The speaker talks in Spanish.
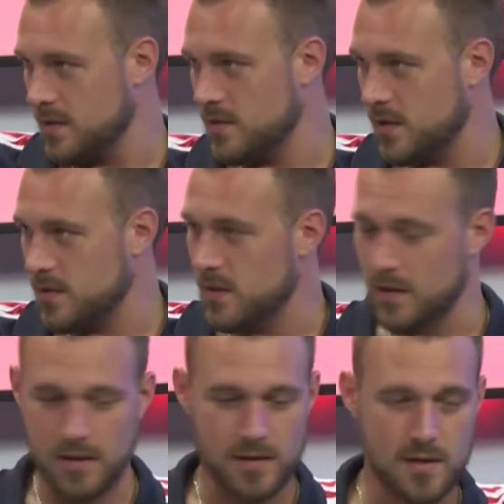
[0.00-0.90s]

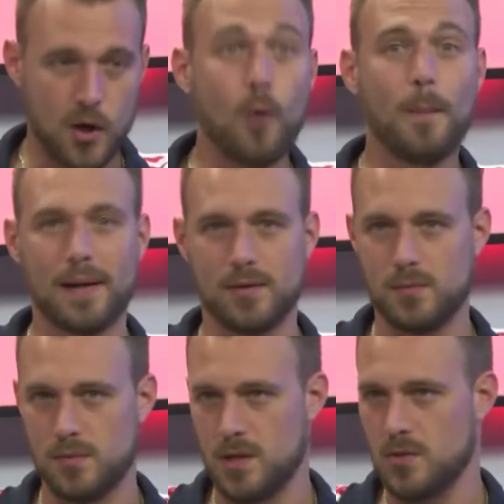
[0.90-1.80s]
se, copan
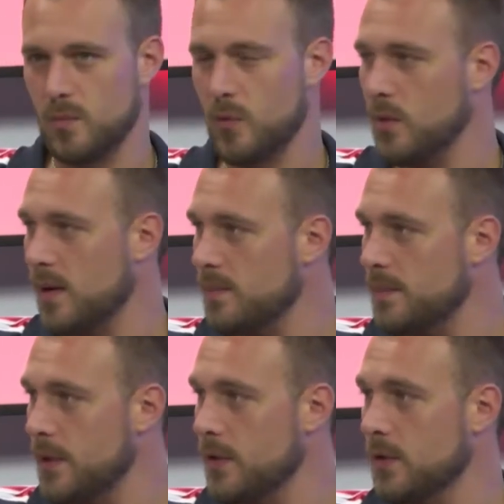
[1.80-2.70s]
los muchachos un poco más,
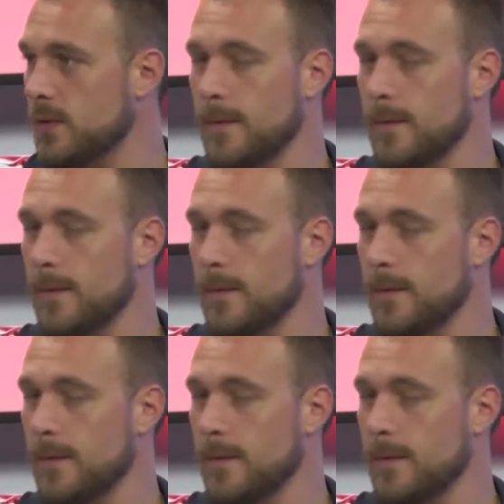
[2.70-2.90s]
pero